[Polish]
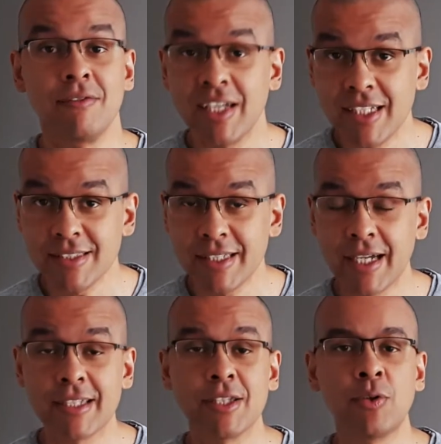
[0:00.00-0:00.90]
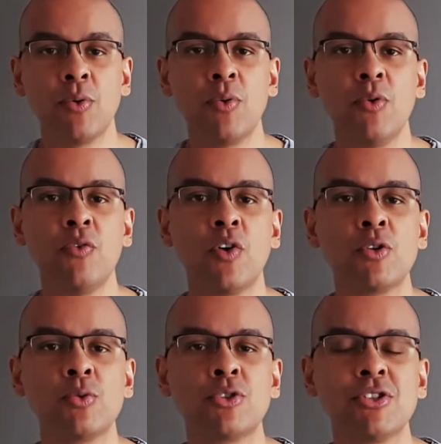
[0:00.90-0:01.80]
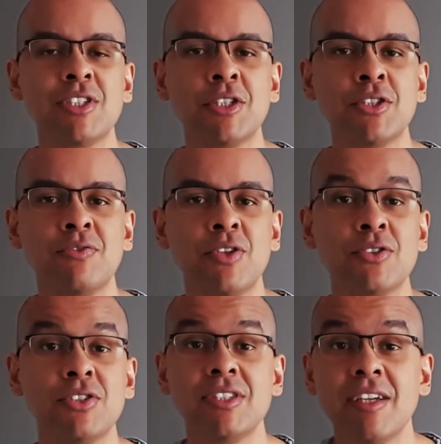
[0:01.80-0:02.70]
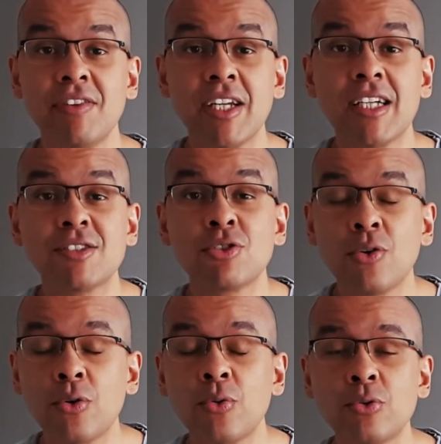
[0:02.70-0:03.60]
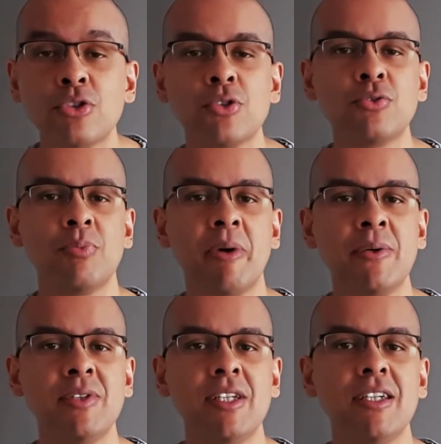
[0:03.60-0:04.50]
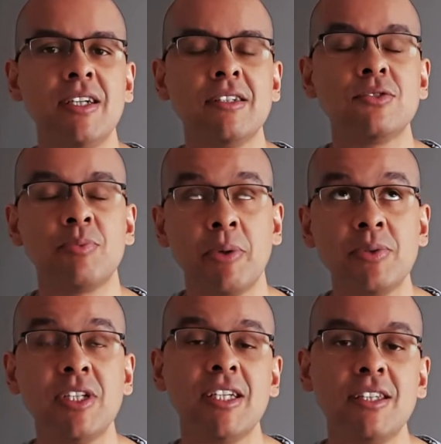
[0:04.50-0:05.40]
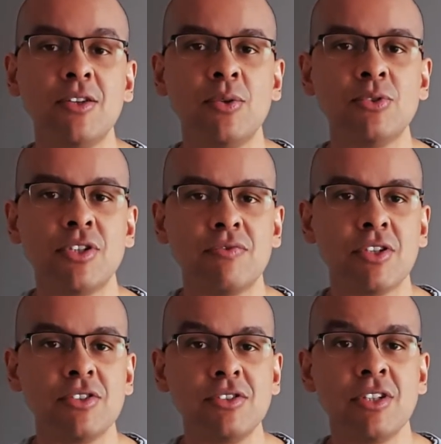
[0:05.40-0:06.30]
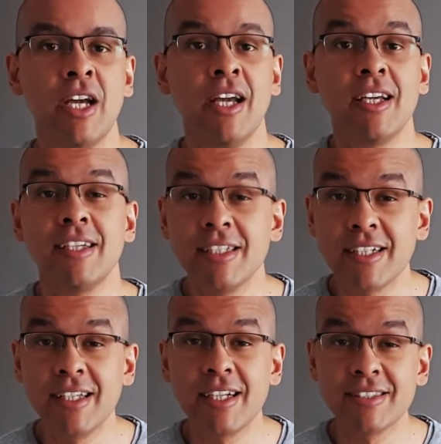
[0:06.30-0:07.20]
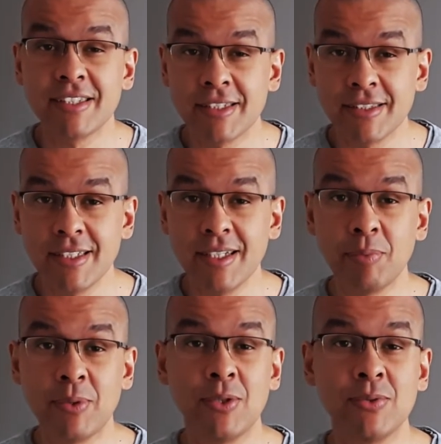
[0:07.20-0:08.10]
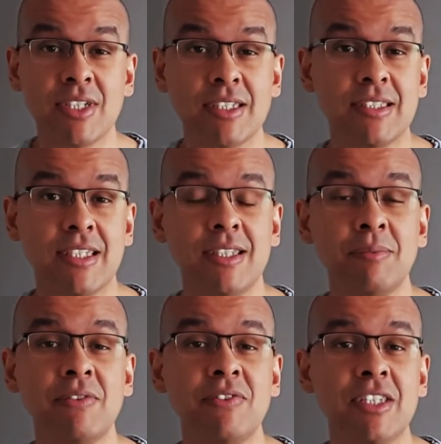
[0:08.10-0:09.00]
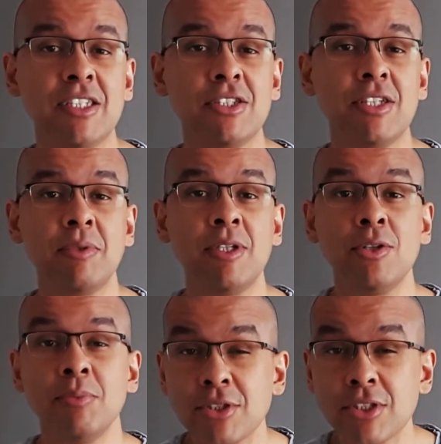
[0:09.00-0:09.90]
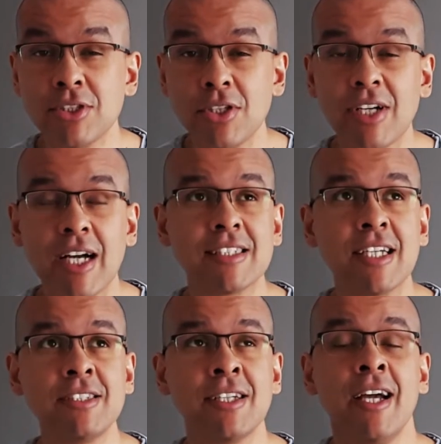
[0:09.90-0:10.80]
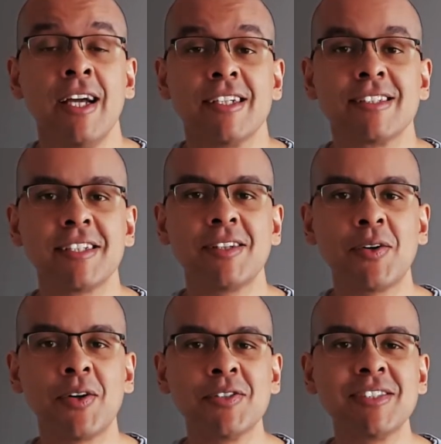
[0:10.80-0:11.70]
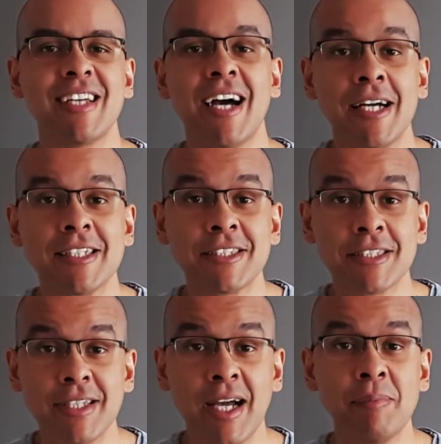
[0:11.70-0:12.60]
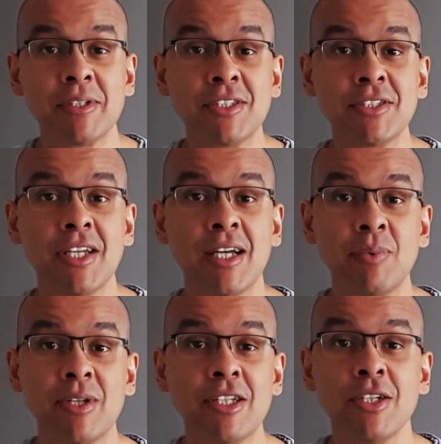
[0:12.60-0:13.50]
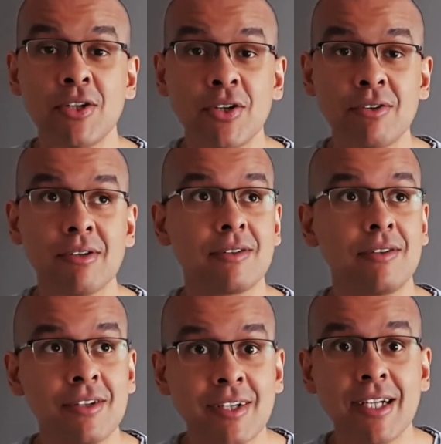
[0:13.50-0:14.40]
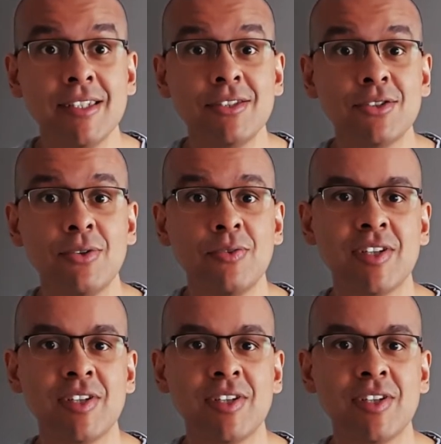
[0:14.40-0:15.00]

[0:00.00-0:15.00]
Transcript: Wiele z tych artykułów o tuczącej żywności zawiera co róż to zupełne, zupełnie inną żywność i jeśli restrykcyjnie podążasz za tymi wytycznymi, to może się okazać, że do końca życia będziesz jadła tylko organiczną